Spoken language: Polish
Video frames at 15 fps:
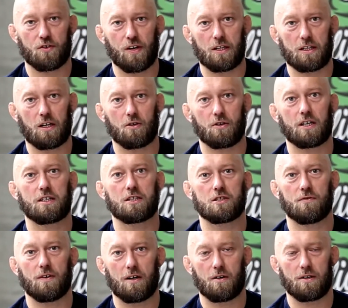świata
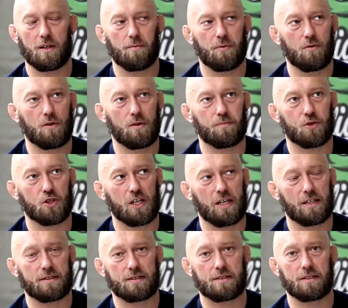organizowane były
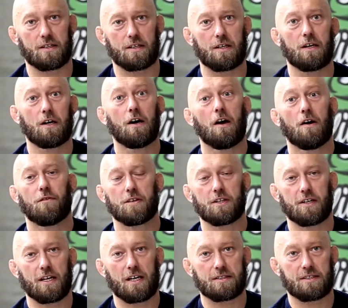przez
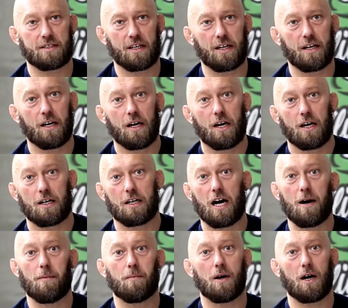Federację
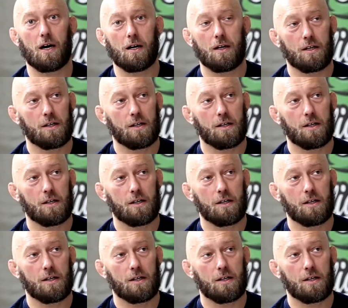Gamma.